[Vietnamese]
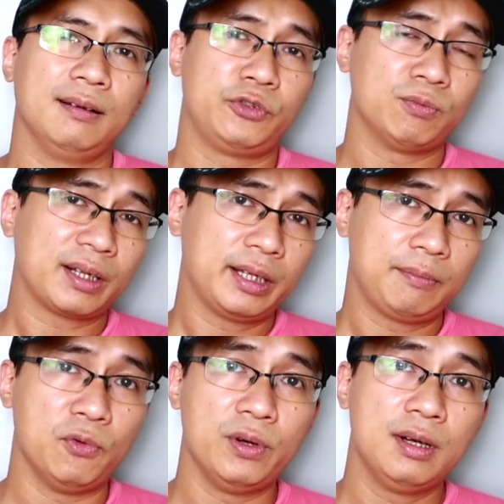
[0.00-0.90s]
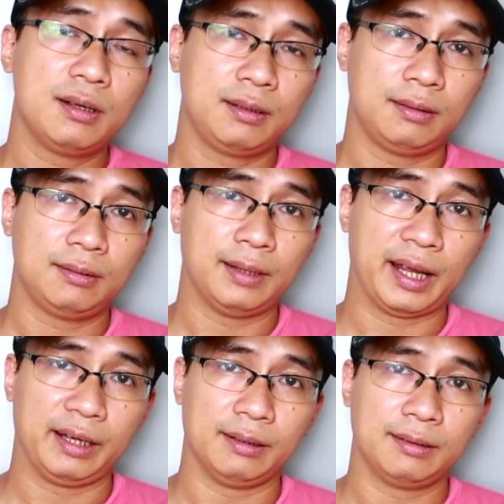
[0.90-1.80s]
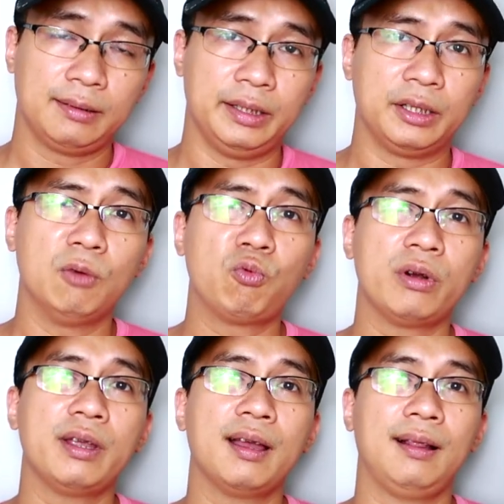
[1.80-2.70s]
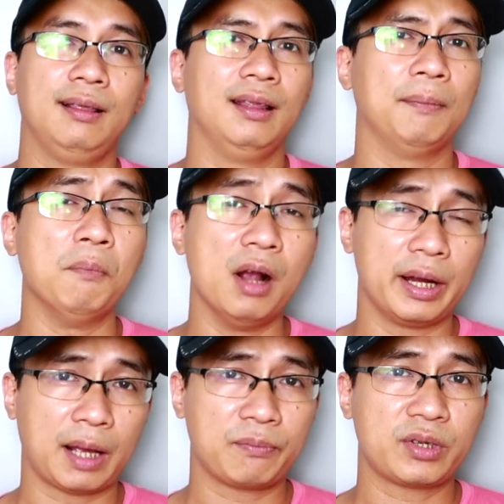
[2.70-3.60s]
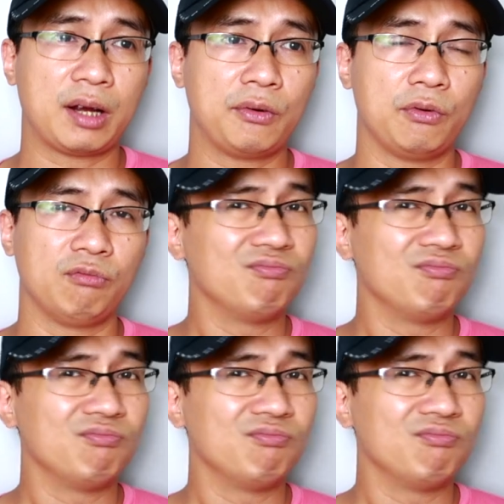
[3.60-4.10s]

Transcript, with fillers: chúng ta thích mùi hương này thì không có nghĩa là 10 năm sau